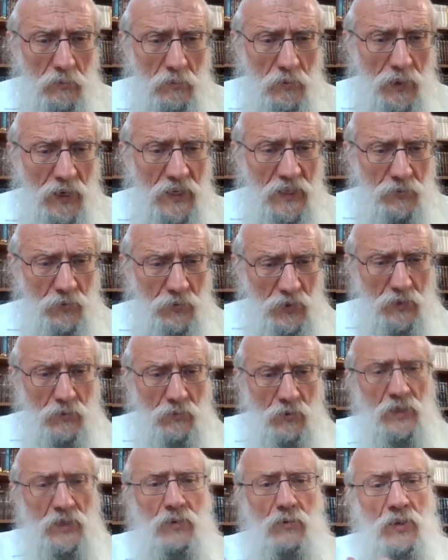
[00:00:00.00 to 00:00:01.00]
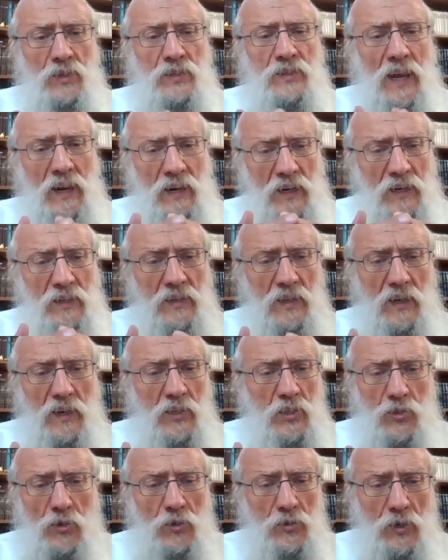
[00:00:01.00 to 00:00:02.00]
Понимаете, вот, вот, вот так это
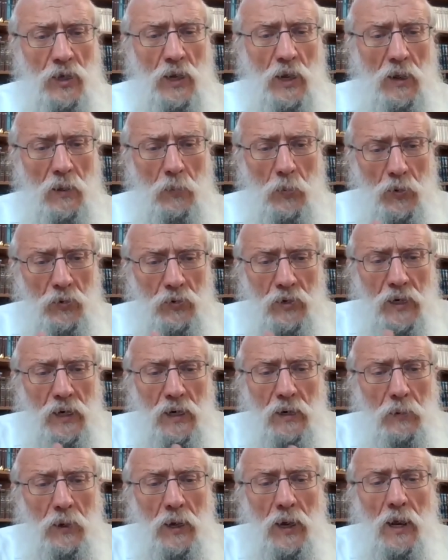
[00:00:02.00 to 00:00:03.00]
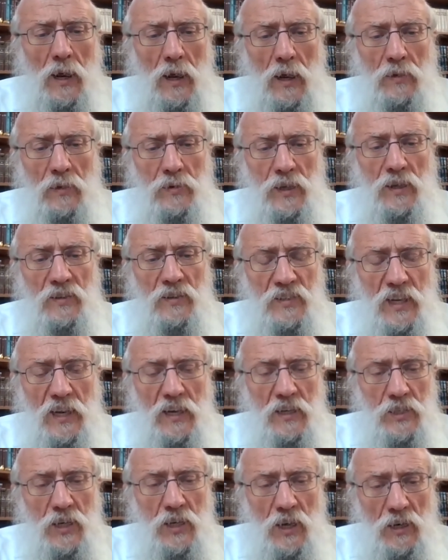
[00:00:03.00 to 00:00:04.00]
идет. Только ну, как бы ты не
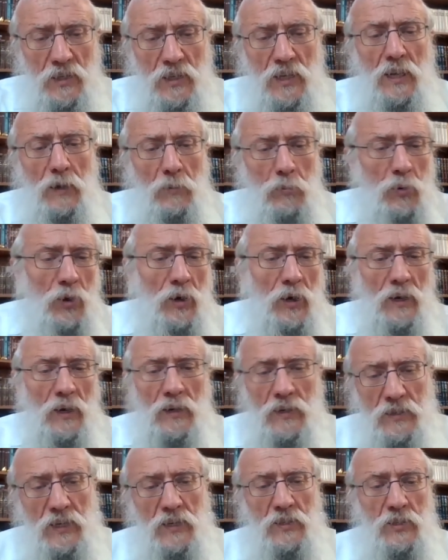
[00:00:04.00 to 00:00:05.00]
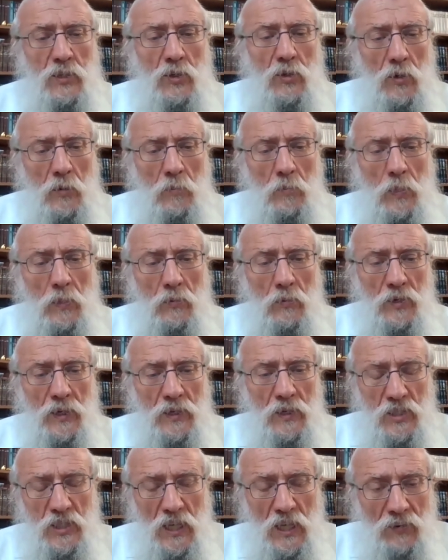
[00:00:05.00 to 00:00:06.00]
знаешь, где добро или где зло. Вот
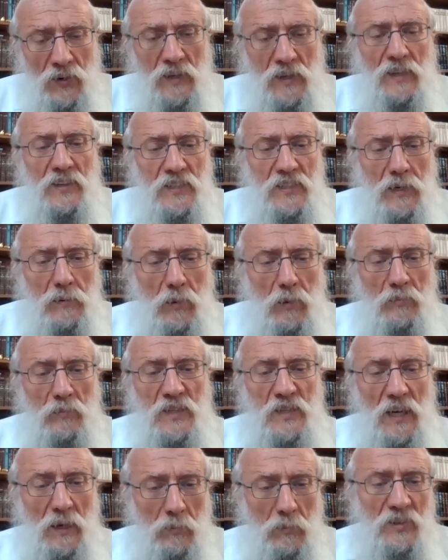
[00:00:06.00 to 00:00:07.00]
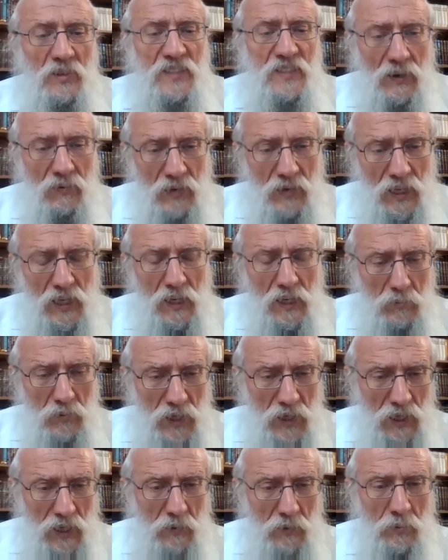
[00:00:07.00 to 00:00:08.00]
этот человек на самом деле был ставленником
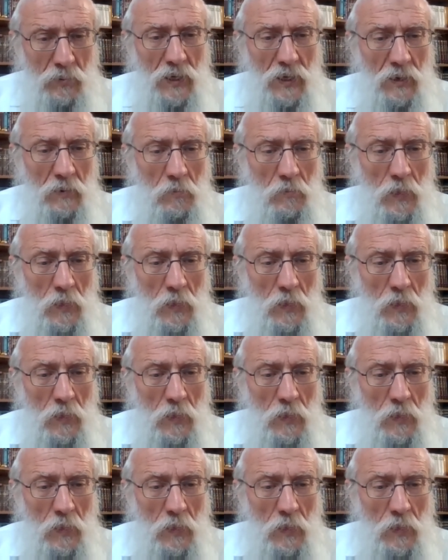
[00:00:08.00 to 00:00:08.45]
КГБ.